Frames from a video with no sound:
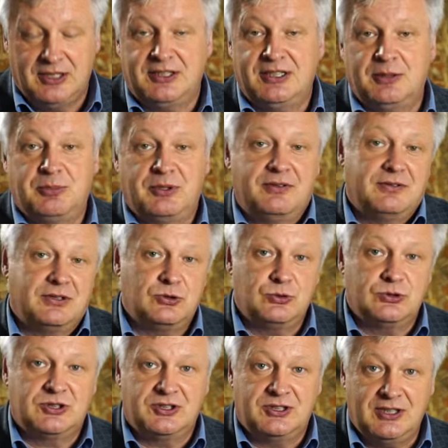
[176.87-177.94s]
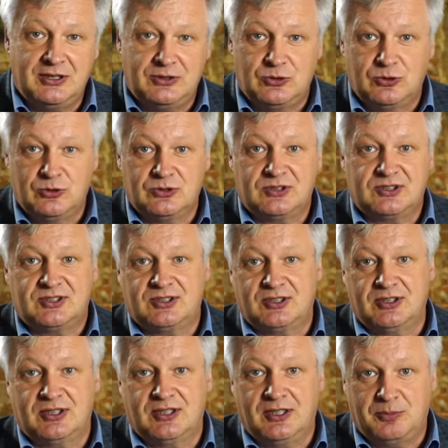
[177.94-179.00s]
я привожу цитату с
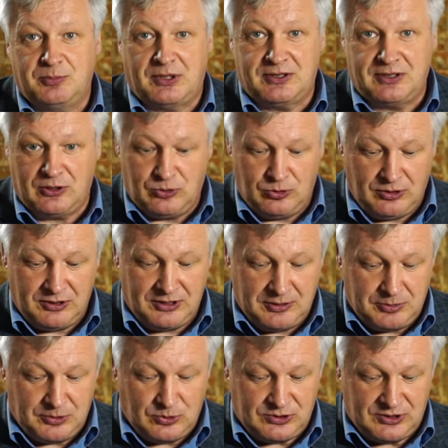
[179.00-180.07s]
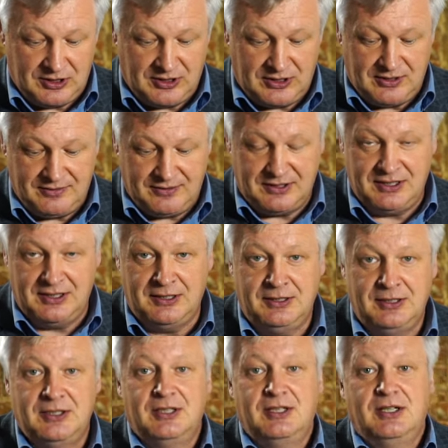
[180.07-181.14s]
э, протокола допроса НКВД,